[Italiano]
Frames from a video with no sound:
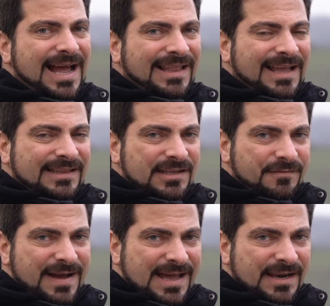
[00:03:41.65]
ad
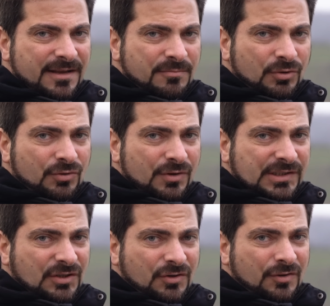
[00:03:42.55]
attivare il
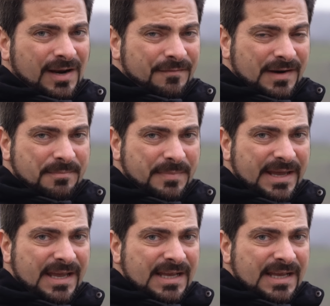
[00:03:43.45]
motore se no non avrebbe